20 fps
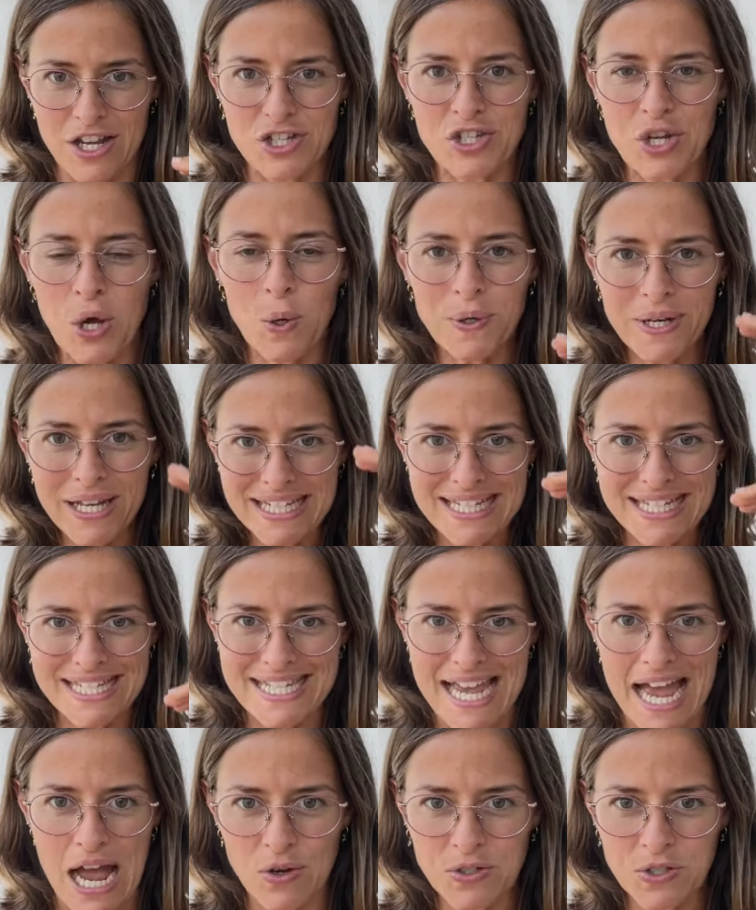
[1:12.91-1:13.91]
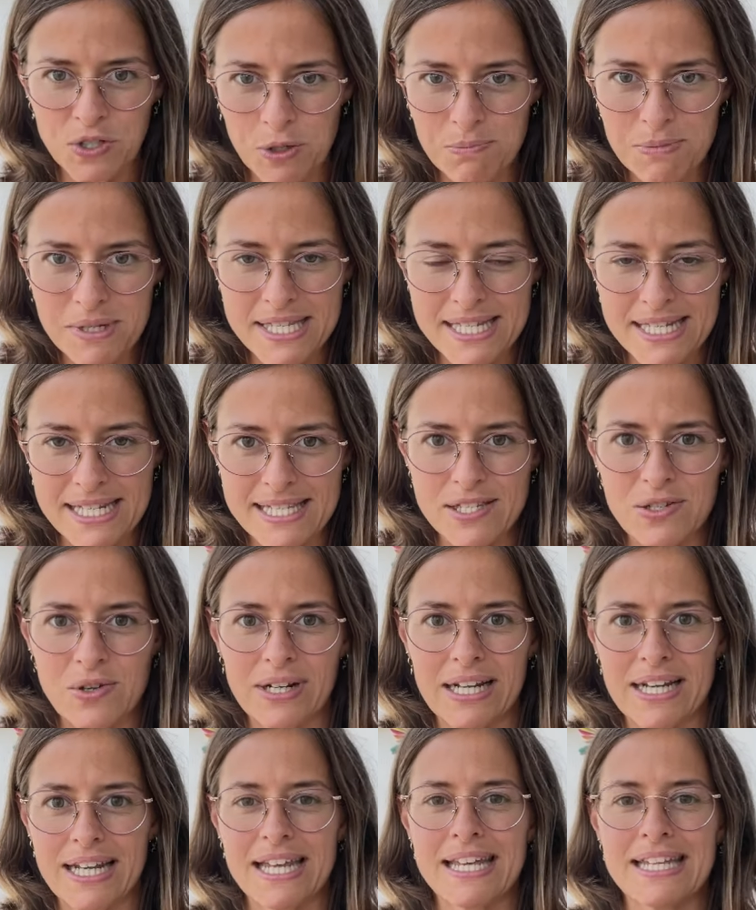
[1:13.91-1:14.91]
Tone it down, comme disent les
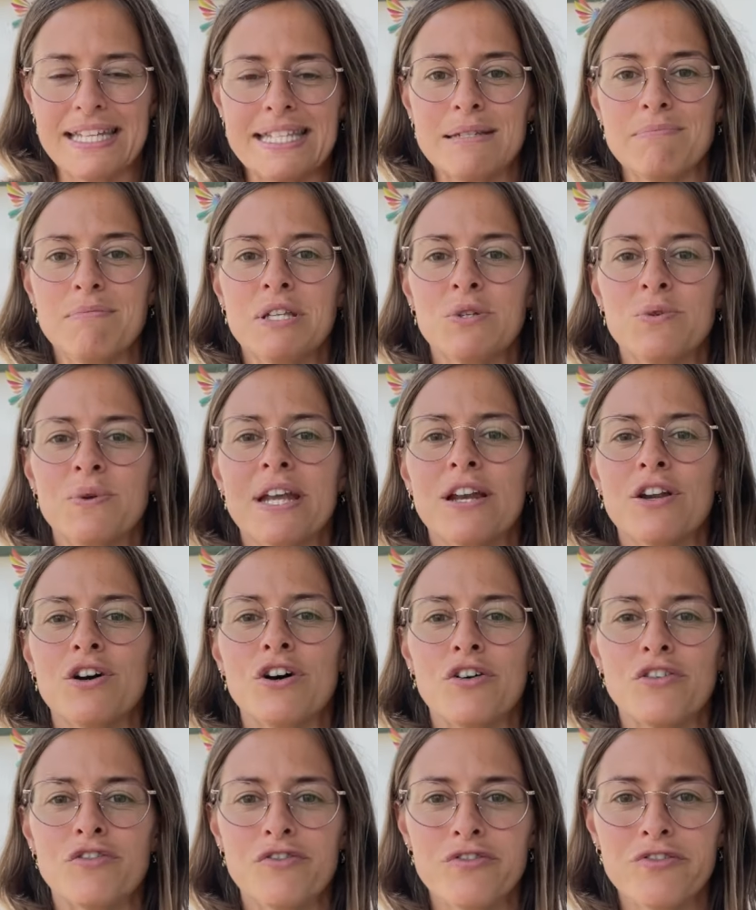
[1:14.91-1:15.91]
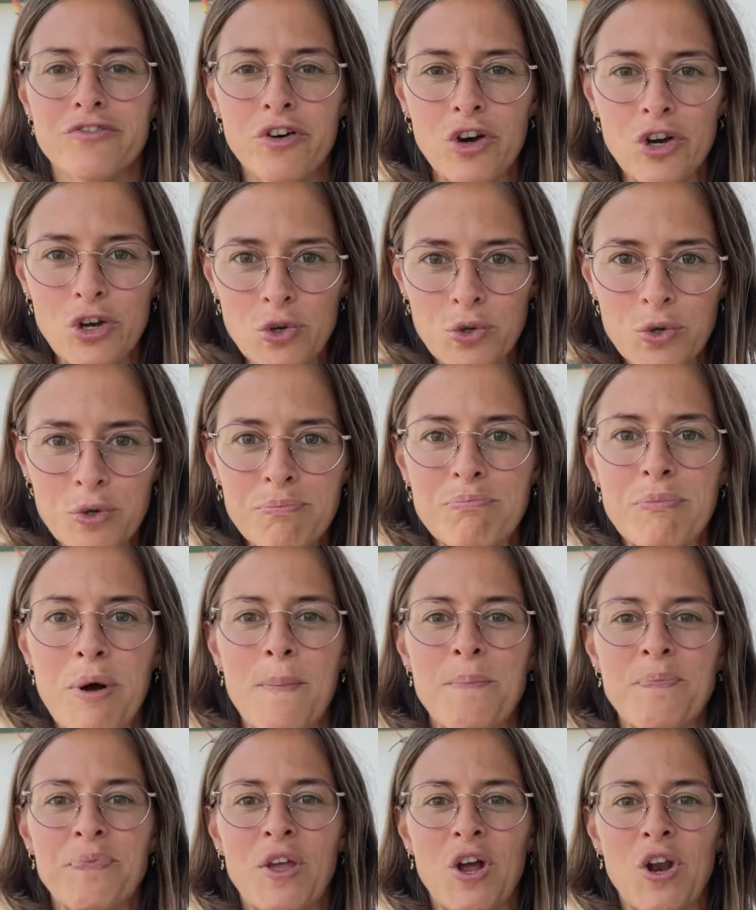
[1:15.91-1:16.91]
Anglais, diminuer le volume
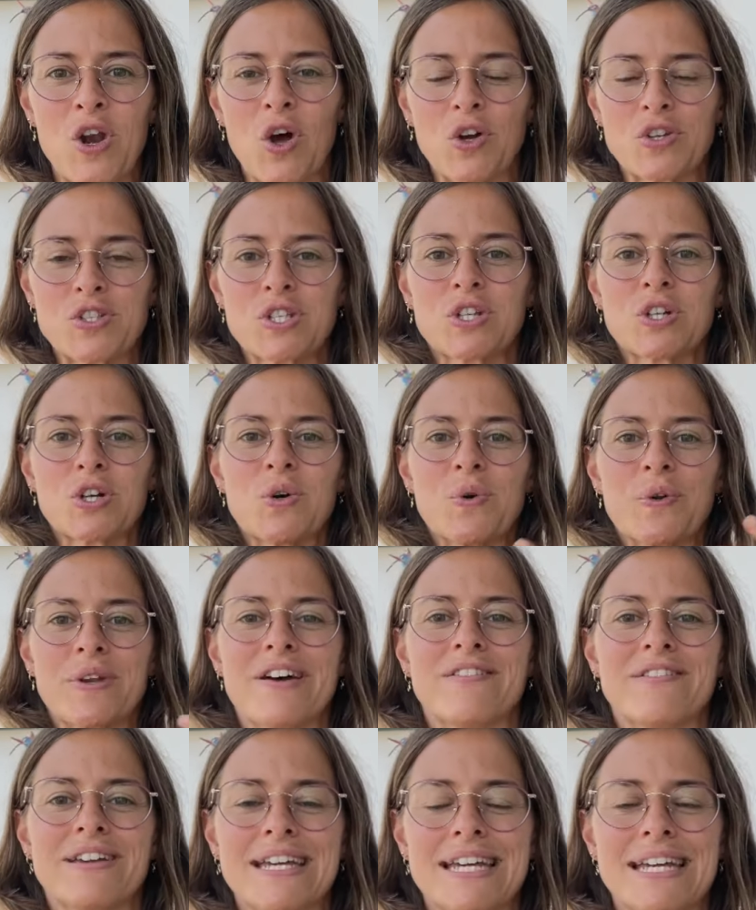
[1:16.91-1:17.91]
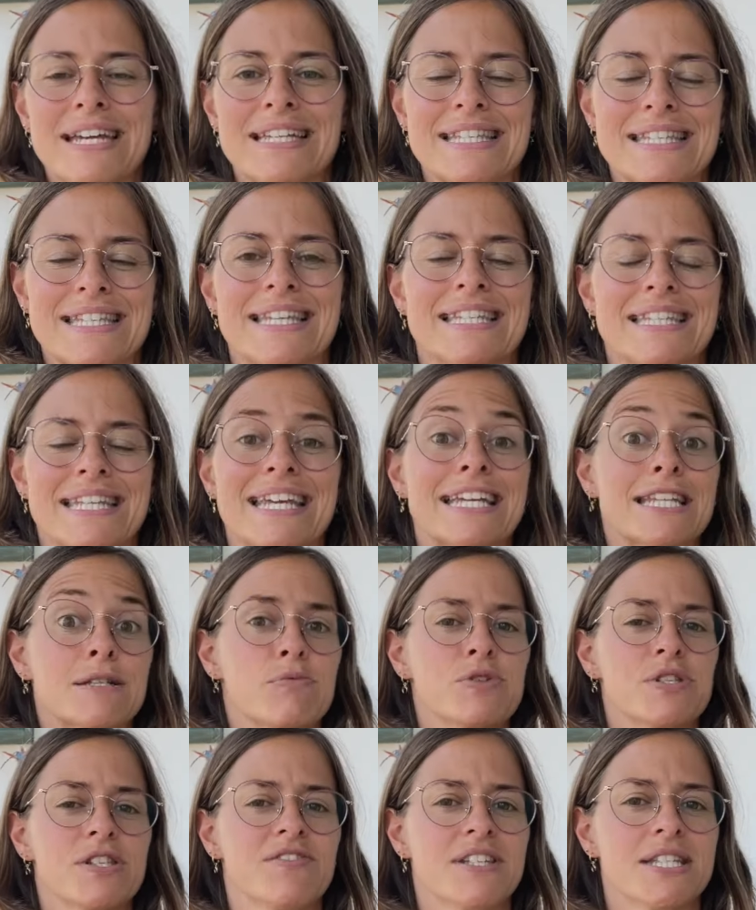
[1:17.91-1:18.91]
lorsque on avait cette
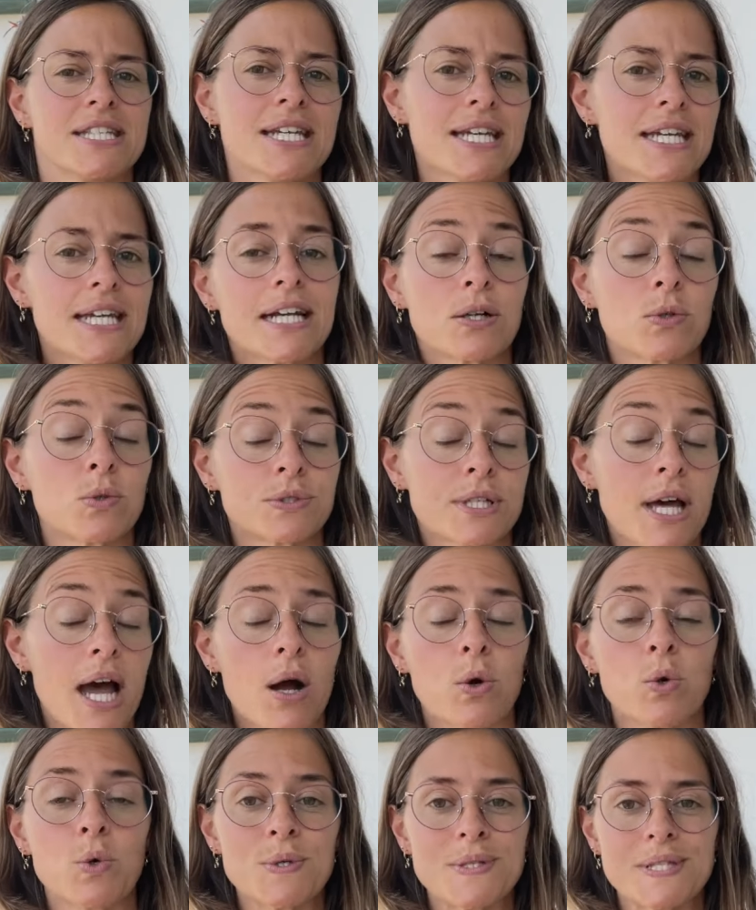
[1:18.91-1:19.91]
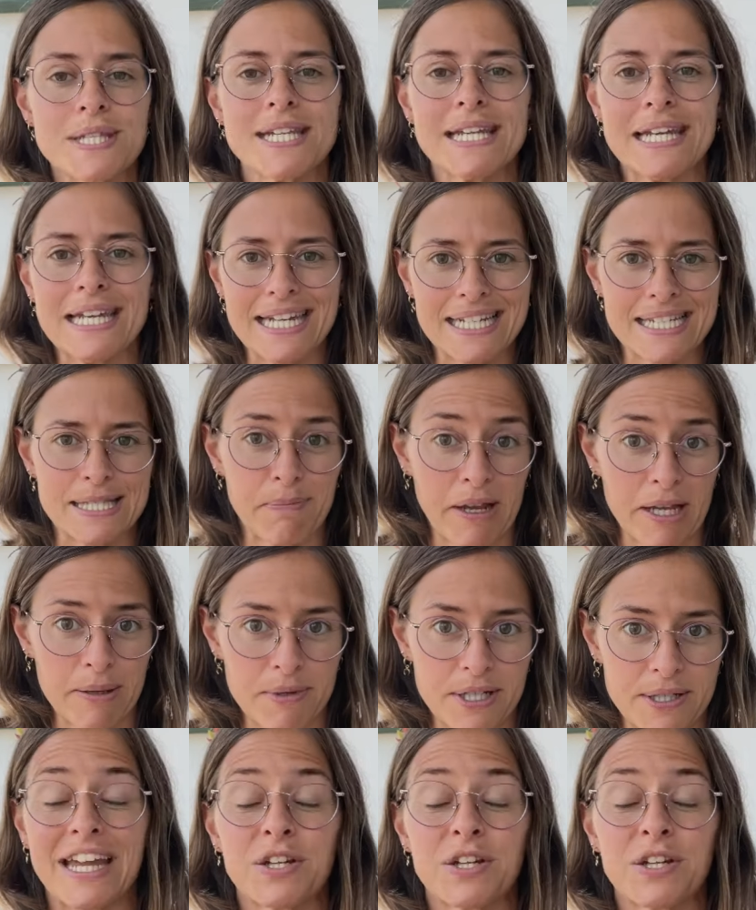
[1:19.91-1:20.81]
explosivité et qu'on a osé l'exprimer.